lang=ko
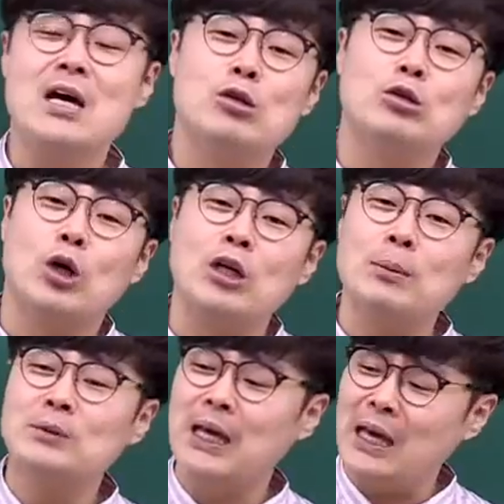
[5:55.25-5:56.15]
그리고
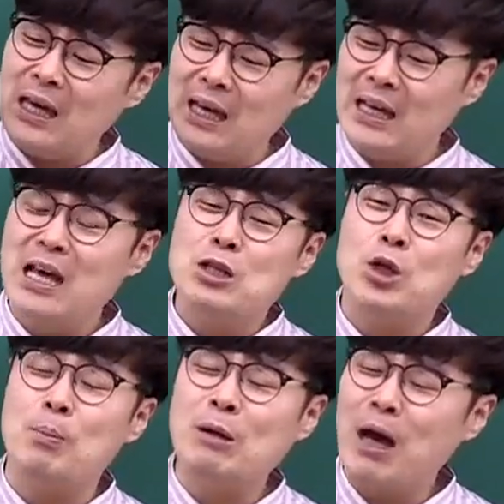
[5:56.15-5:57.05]
여러분의
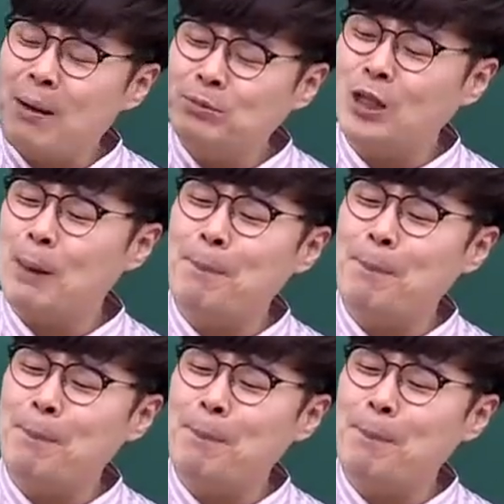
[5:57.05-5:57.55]
정말로 함정에